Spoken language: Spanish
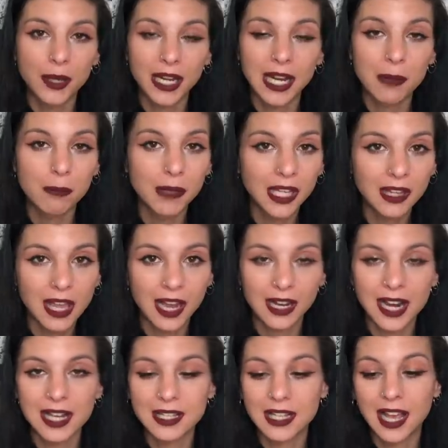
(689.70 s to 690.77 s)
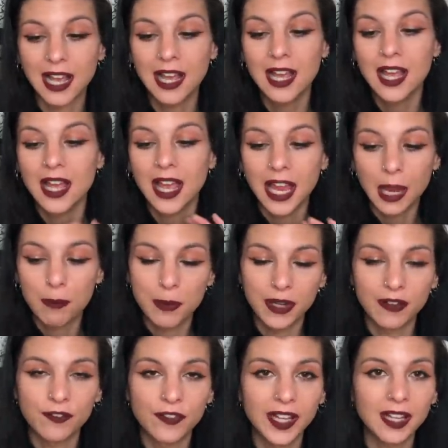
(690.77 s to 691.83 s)
pieles mixtas grasas, es
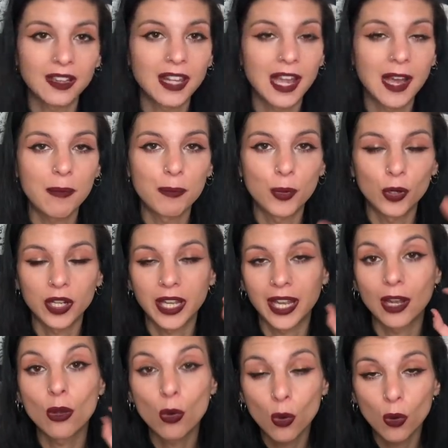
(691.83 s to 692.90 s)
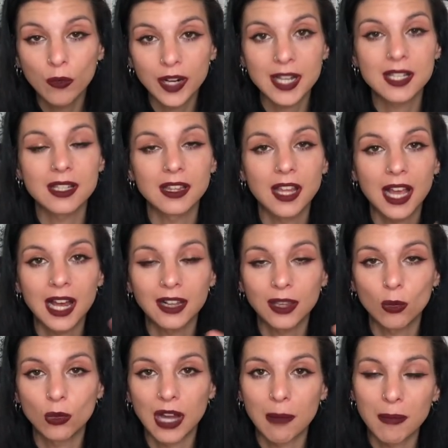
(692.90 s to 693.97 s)
perfecta porque cubre sin dejarte
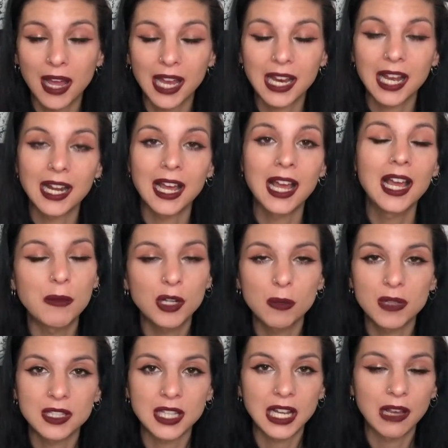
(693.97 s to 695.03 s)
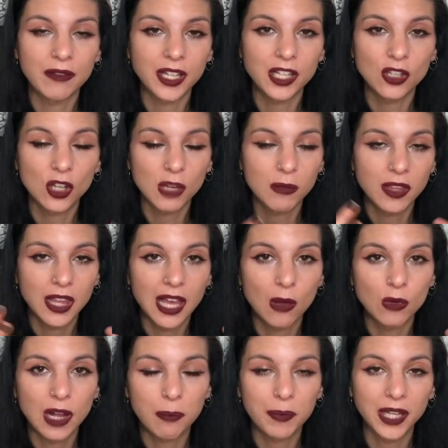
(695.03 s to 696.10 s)
una máscara. A mí no me saca brillos y me deja
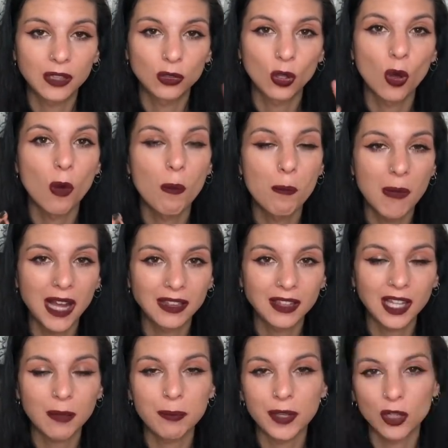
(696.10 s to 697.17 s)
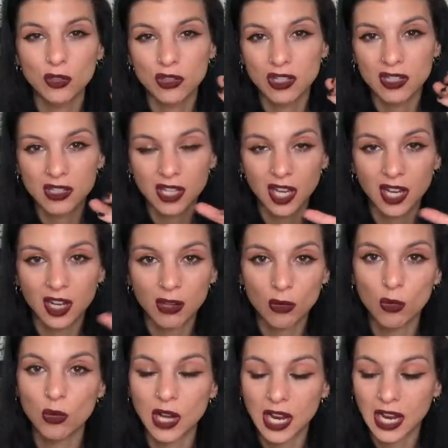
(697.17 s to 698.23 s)
un aspecto mate, pero sin ser
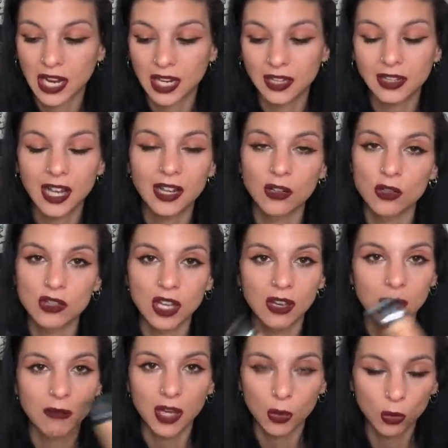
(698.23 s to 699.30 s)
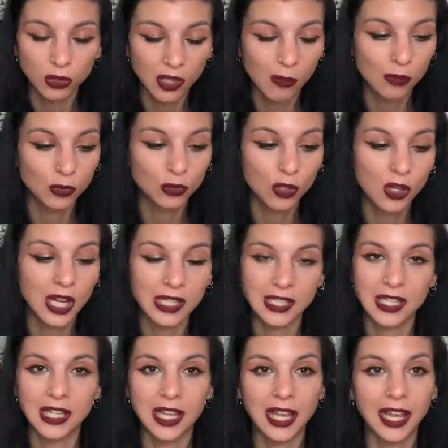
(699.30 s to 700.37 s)
una careta, no sé, me gusta un montón,
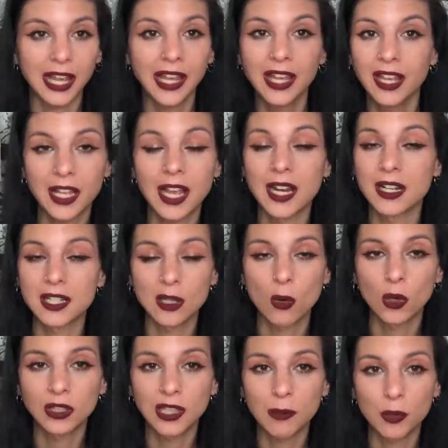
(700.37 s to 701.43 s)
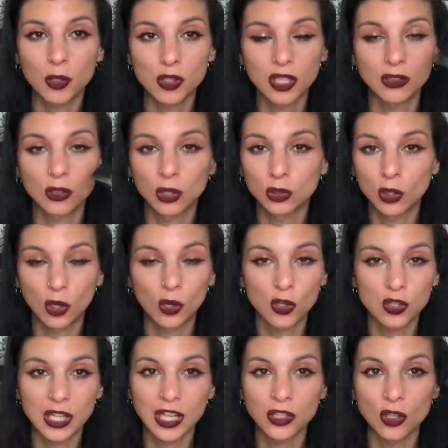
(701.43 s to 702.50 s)
así que en el 50% todos
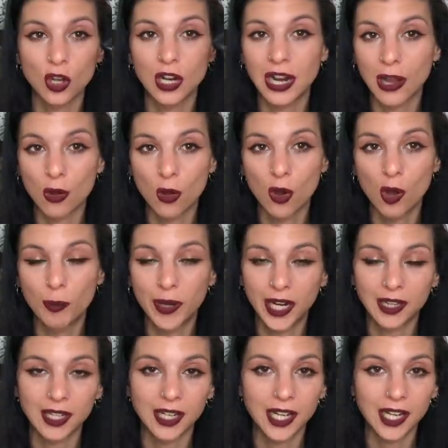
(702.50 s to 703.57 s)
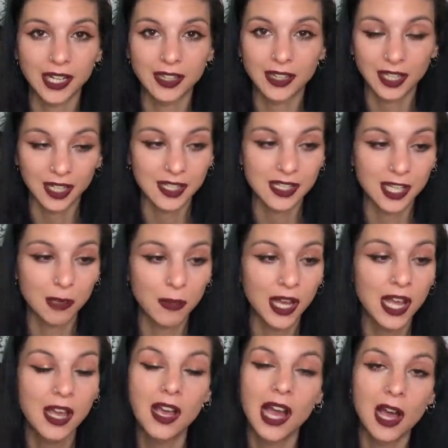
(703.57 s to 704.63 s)
los años la cojo para tener de reserva,
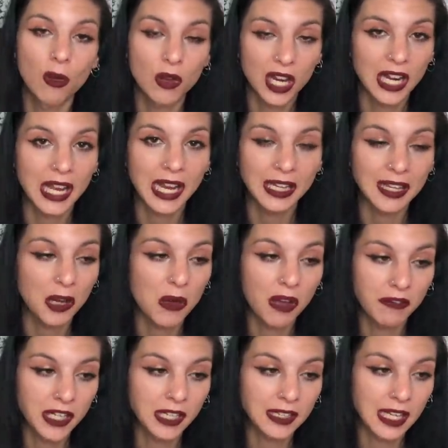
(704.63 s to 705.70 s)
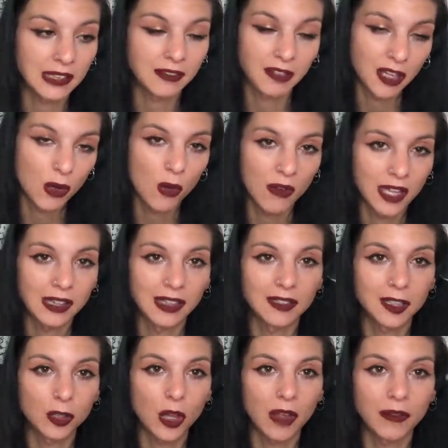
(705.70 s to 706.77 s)
aunque la que tengo abierta tengo
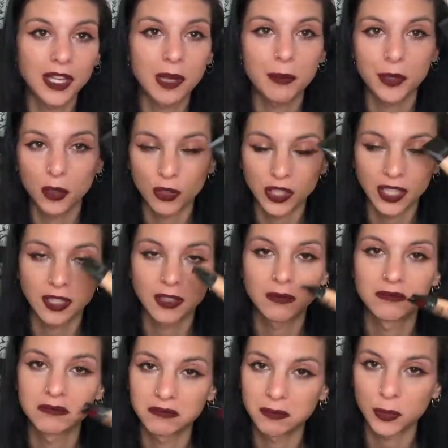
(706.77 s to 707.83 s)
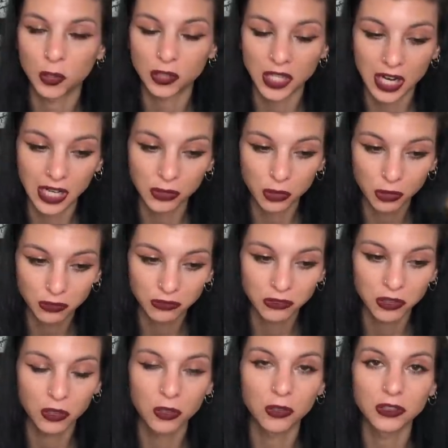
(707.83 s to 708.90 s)
bastante todavía, pero oye, por si acaso
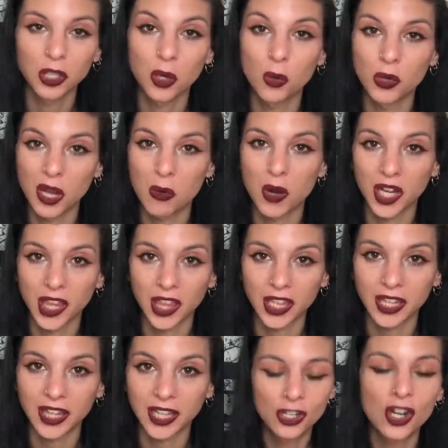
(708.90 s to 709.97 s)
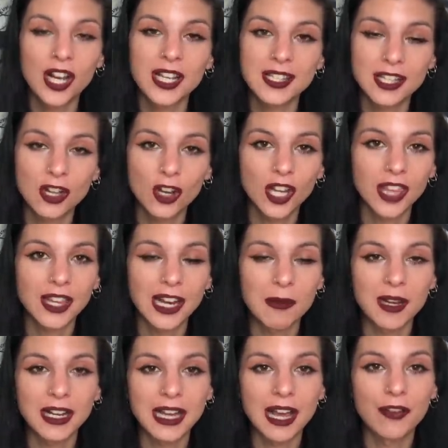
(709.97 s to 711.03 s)
yo tengo una guardadita. Lo que sí cogí de la
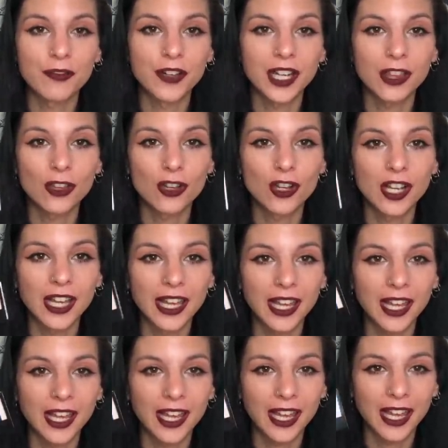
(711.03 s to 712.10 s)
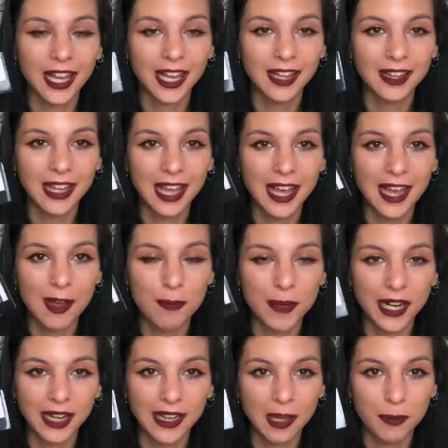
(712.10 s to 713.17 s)
marca Freedom es esta
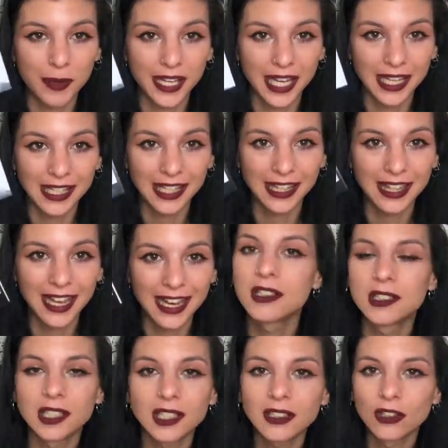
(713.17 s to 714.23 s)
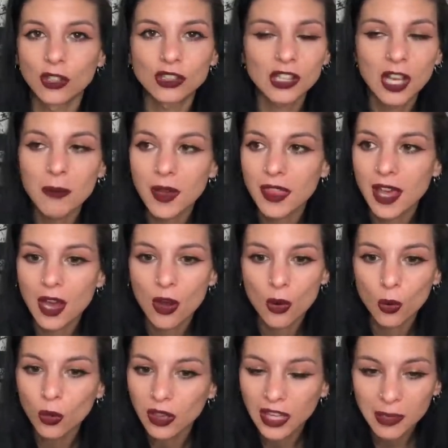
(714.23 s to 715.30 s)
paleta pequeñita. Sí, no sé qué me ha dado
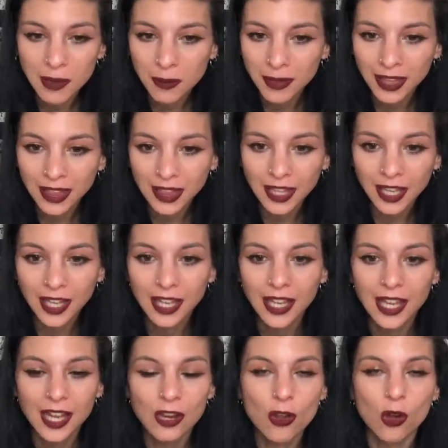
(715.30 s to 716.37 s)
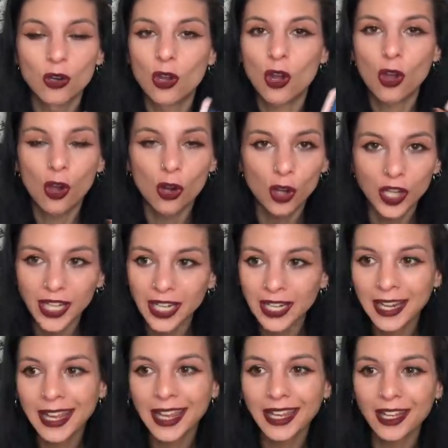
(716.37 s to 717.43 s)
últimamente con los
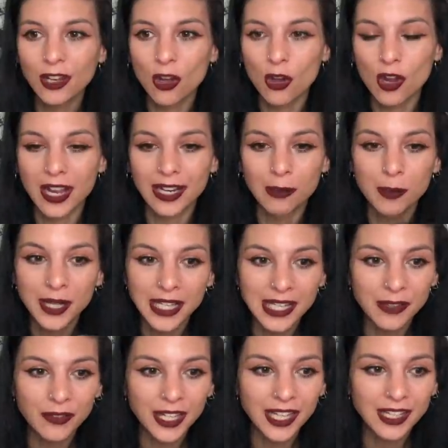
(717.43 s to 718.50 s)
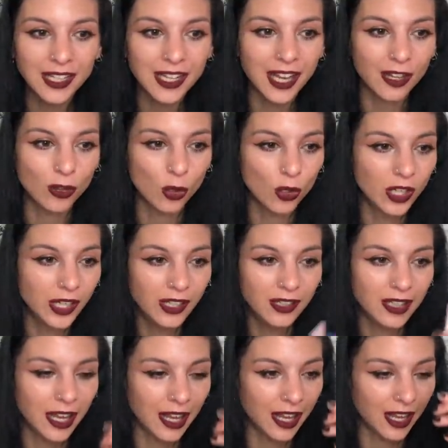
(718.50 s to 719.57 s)
colorines y con el brilli brilli que estoy,
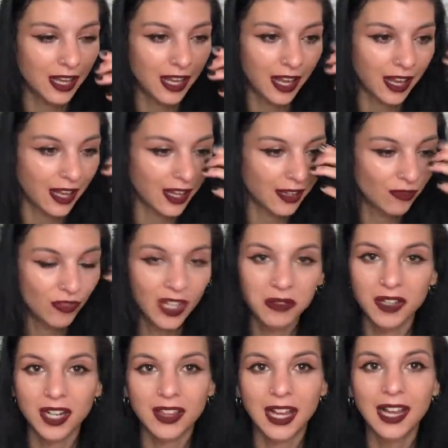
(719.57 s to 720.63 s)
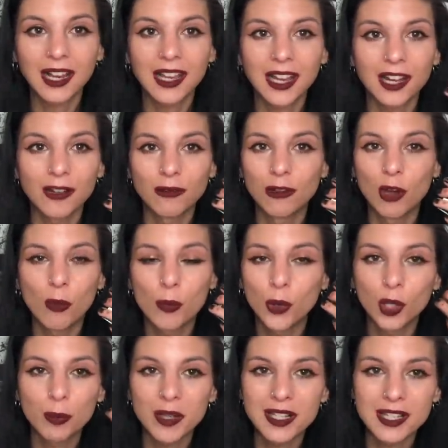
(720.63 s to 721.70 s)
que, de verdad que no
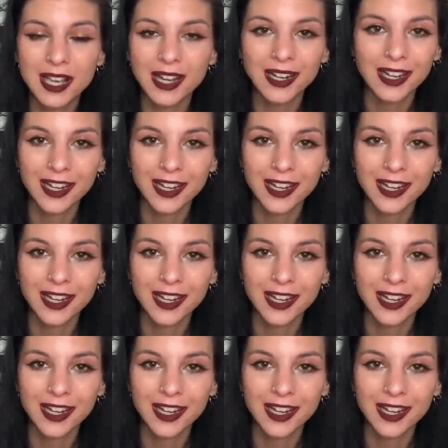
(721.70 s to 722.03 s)
puedo pensar